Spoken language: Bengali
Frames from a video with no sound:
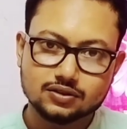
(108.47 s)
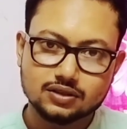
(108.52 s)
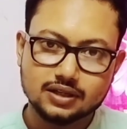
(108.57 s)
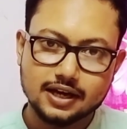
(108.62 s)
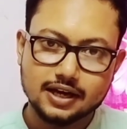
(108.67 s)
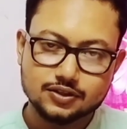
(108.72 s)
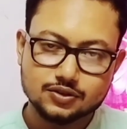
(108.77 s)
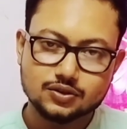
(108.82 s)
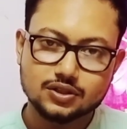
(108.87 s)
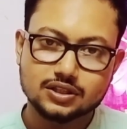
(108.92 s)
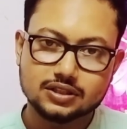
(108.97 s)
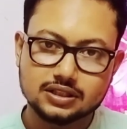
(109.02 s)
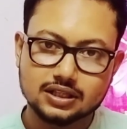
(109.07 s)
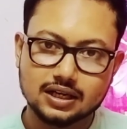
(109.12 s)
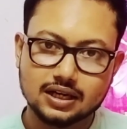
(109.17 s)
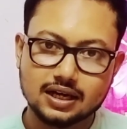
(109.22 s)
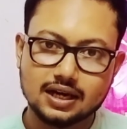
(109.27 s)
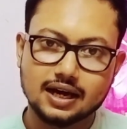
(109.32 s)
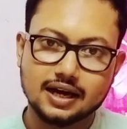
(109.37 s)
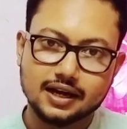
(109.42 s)
একজনেরটা
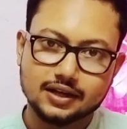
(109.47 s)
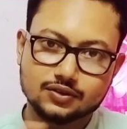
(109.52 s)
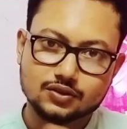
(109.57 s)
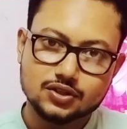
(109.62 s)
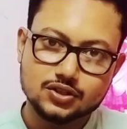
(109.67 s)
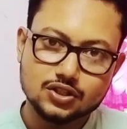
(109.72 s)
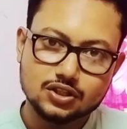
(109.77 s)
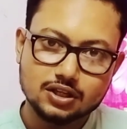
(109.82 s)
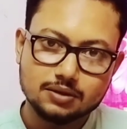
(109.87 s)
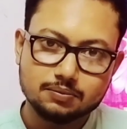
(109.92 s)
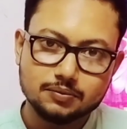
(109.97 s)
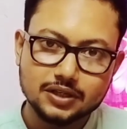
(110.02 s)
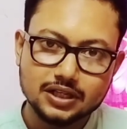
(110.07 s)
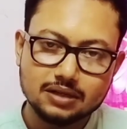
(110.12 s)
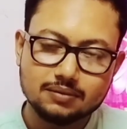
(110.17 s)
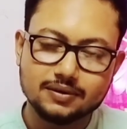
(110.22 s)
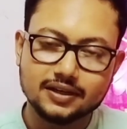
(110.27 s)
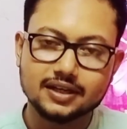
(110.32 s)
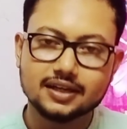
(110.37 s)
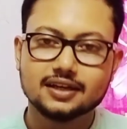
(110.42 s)
আরেকজনের সঙ্গে
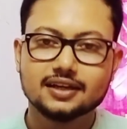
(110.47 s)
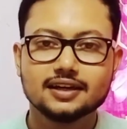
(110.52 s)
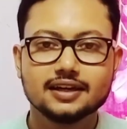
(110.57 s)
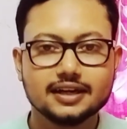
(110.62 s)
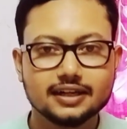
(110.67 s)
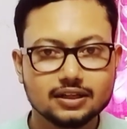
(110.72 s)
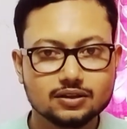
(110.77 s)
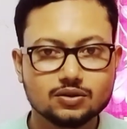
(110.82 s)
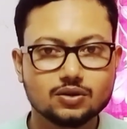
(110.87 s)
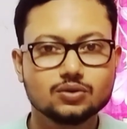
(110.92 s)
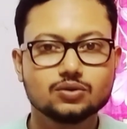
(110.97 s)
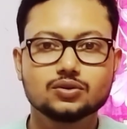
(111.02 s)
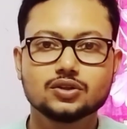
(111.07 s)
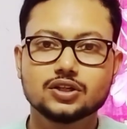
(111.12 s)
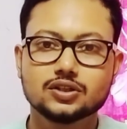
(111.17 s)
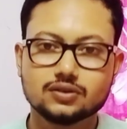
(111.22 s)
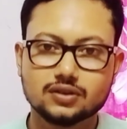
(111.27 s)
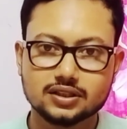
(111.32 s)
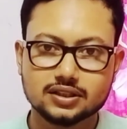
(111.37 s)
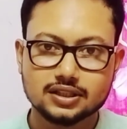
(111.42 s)
মিলবে এটা কখনোই
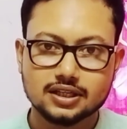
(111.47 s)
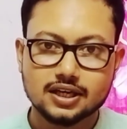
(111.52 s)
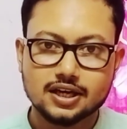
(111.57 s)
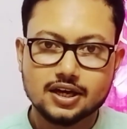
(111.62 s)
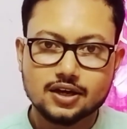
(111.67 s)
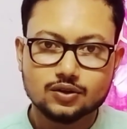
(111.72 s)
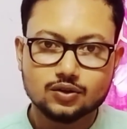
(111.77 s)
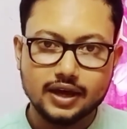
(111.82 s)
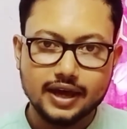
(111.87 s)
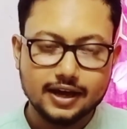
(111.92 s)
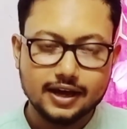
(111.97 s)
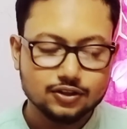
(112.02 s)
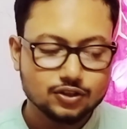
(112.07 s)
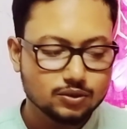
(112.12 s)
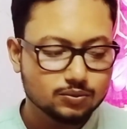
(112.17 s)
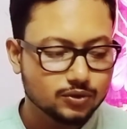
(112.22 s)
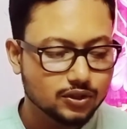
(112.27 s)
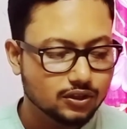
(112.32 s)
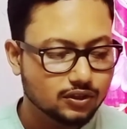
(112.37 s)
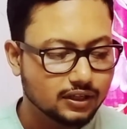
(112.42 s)
নয় তো একজন
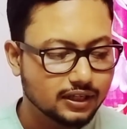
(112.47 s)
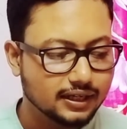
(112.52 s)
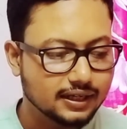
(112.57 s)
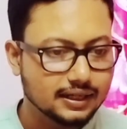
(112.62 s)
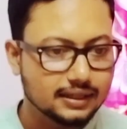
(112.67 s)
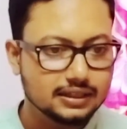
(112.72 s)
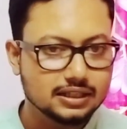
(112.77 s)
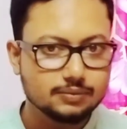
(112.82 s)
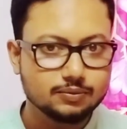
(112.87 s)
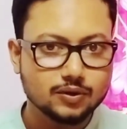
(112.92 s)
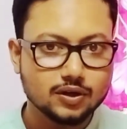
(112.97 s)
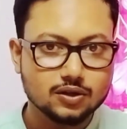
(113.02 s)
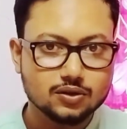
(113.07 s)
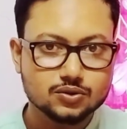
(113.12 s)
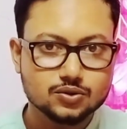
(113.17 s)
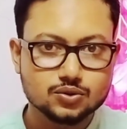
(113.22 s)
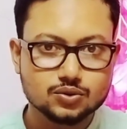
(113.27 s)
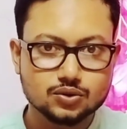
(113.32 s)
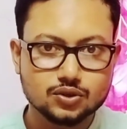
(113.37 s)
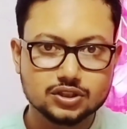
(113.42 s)
মনে করে এখান দিয়ে পড়ানো
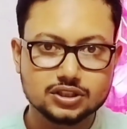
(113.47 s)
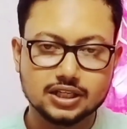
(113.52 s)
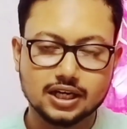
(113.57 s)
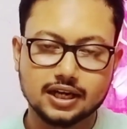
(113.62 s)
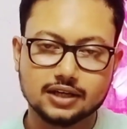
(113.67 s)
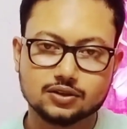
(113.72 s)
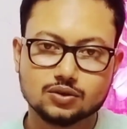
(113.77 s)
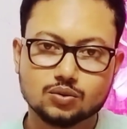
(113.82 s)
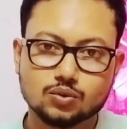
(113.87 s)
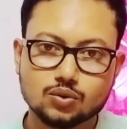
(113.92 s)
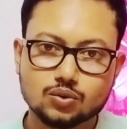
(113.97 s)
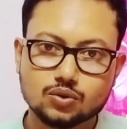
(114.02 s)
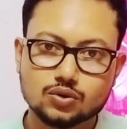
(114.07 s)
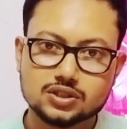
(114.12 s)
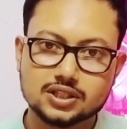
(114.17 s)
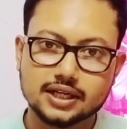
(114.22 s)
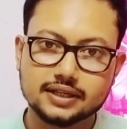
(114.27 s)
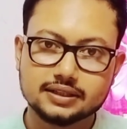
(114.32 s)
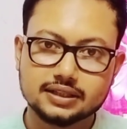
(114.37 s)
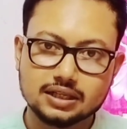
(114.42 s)
শুরু করছে আর একজন অন্য
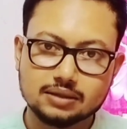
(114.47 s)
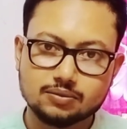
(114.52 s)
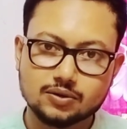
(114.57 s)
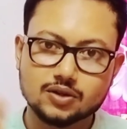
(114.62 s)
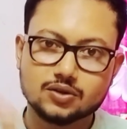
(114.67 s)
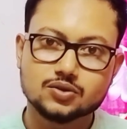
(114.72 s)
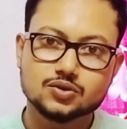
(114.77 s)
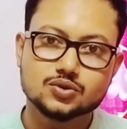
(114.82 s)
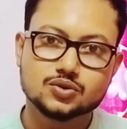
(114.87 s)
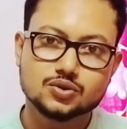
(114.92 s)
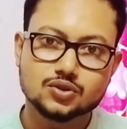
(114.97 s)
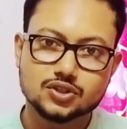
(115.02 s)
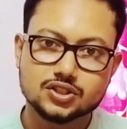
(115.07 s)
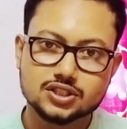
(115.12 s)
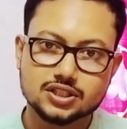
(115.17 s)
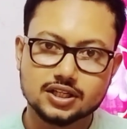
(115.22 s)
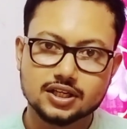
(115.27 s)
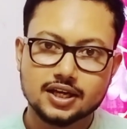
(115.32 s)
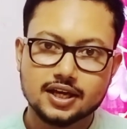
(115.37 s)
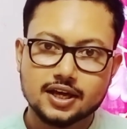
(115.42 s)
সাইড থেকে পড়ানো শুরু
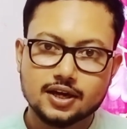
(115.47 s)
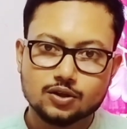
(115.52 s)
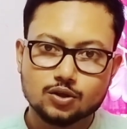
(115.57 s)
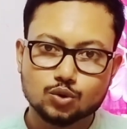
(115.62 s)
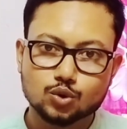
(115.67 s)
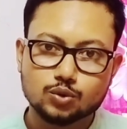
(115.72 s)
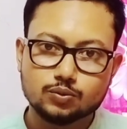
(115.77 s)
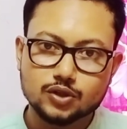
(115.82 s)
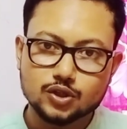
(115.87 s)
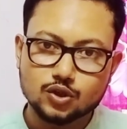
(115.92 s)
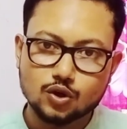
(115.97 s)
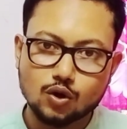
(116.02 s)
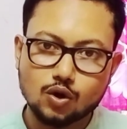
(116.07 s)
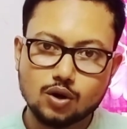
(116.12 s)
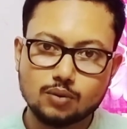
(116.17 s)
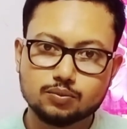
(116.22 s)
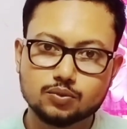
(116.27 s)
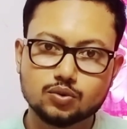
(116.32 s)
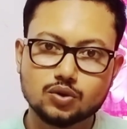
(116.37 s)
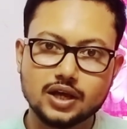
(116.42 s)
করছে তো তুমি
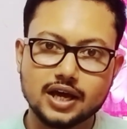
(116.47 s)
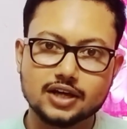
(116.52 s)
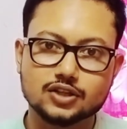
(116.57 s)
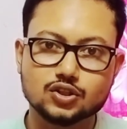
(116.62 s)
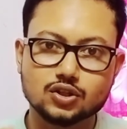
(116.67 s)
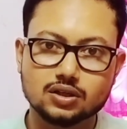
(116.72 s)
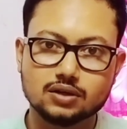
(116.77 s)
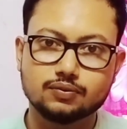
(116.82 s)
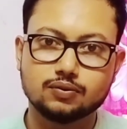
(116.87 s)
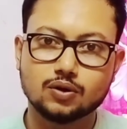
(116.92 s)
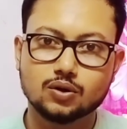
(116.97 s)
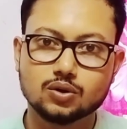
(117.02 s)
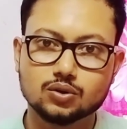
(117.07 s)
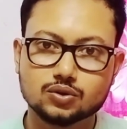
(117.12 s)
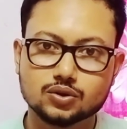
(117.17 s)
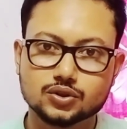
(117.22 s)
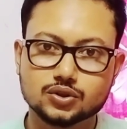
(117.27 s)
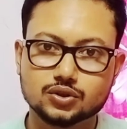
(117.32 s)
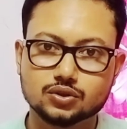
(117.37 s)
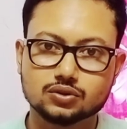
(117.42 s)
সবগুলো একসঙ্গে ফলো
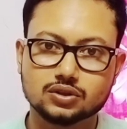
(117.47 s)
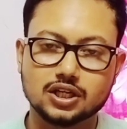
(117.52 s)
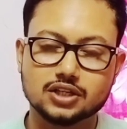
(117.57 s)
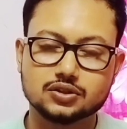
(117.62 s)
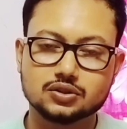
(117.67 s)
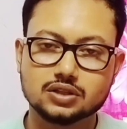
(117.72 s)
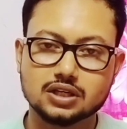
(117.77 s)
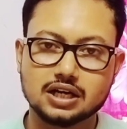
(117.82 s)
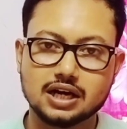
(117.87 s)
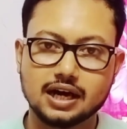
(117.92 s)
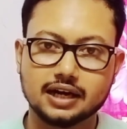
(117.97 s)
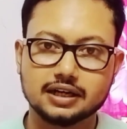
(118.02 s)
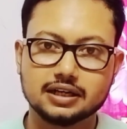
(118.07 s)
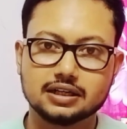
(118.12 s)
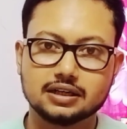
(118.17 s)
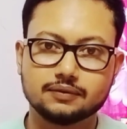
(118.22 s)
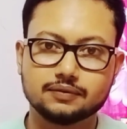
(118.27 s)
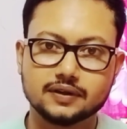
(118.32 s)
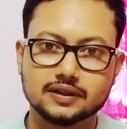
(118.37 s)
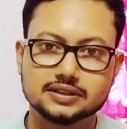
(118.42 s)
করছো তার সঙ্গে কারেন্ট
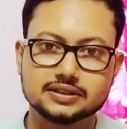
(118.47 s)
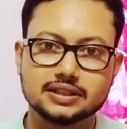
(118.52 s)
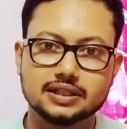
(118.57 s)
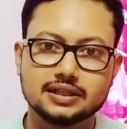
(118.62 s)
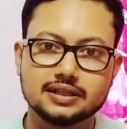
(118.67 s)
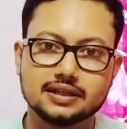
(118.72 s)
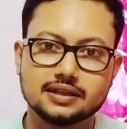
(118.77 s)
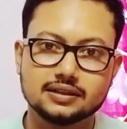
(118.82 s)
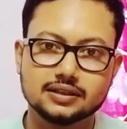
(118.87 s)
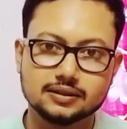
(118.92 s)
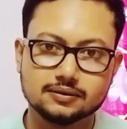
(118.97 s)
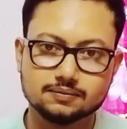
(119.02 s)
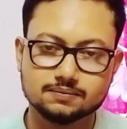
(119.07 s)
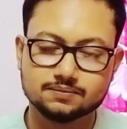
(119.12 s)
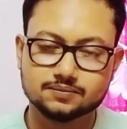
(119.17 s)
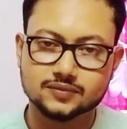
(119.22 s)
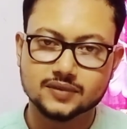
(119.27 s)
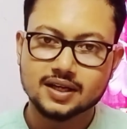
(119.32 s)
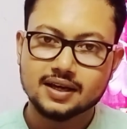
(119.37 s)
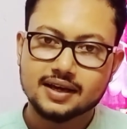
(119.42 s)
অ্যাফেয়ার্স ডেলি ডেলি
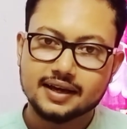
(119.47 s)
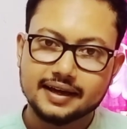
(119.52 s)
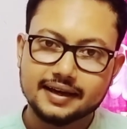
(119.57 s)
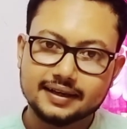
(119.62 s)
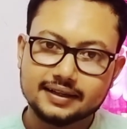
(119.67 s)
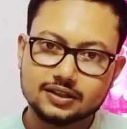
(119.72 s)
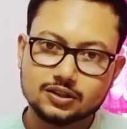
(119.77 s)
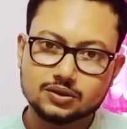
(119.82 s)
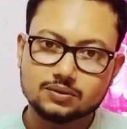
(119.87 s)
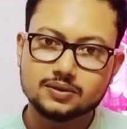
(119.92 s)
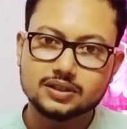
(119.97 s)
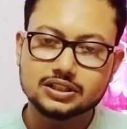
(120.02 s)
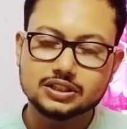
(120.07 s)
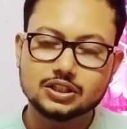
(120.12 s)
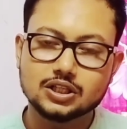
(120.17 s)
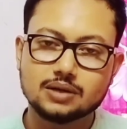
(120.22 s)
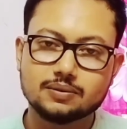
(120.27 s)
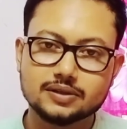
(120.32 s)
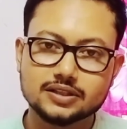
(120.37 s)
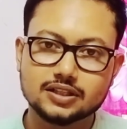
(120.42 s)
এটাতে তোমার কি
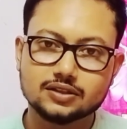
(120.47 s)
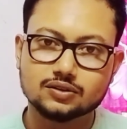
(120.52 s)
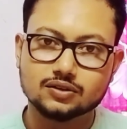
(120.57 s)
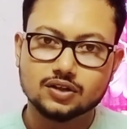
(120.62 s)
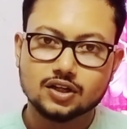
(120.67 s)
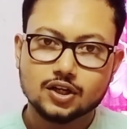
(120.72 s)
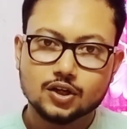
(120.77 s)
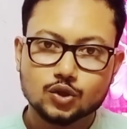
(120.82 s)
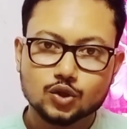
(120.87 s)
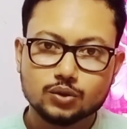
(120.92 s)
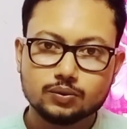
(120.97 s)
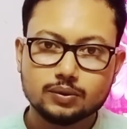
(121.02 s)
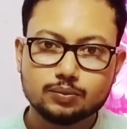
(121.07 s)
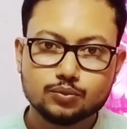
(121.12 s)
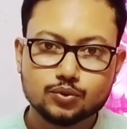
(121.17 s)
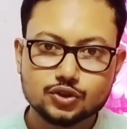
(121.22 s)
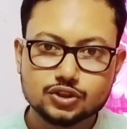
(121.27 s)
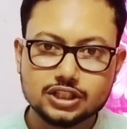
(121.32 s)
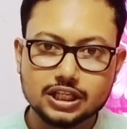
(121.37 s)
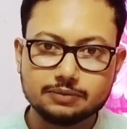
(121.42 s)
হবে জানো তুমি
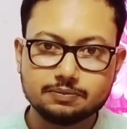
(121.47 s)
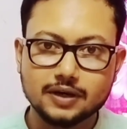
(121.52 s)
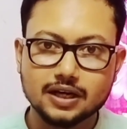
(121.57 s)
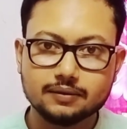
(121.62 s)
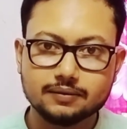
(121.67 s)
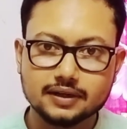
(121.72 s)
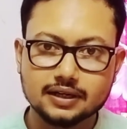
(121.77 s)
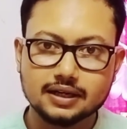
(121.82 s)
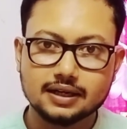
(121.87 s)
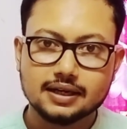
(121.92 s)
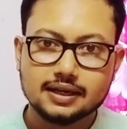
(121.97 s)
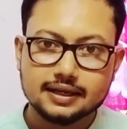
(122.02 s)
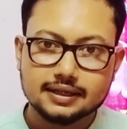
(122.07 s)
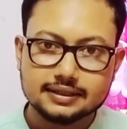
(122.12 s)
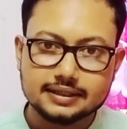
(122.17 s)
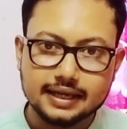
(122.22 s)
বুঝতেই পারবে না যে